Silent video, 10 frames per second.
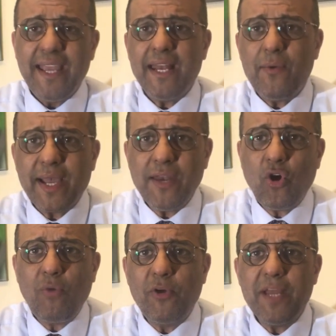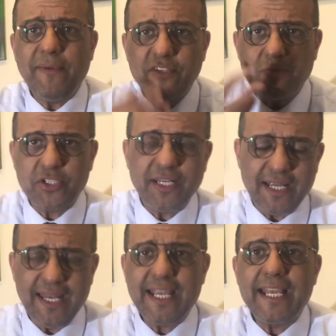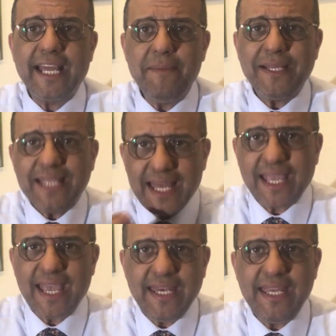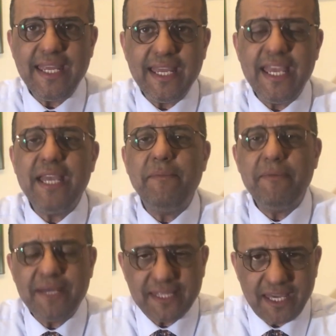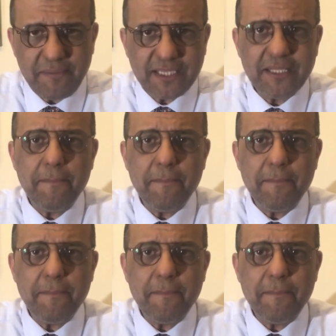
هي لو اغاني حموريه مفيش مشكله لكن كلمات الاغاني هي بمثابه